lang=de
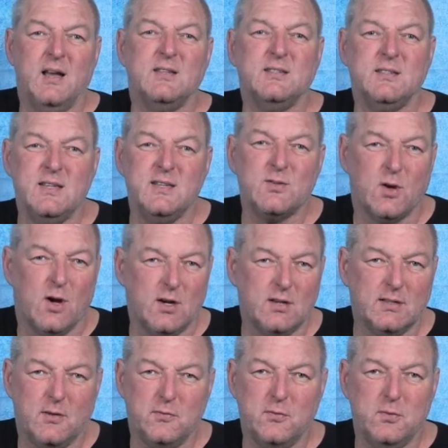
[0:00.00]
sie
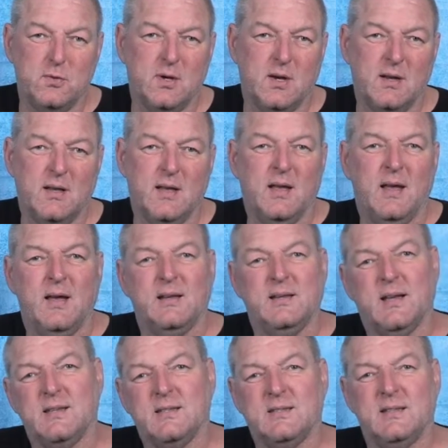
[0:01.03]
sorgt dafür,
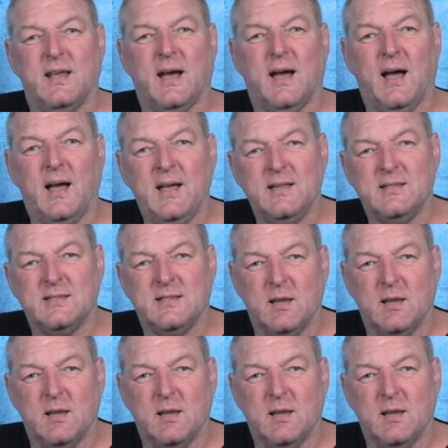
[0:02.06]
dass der Reiz,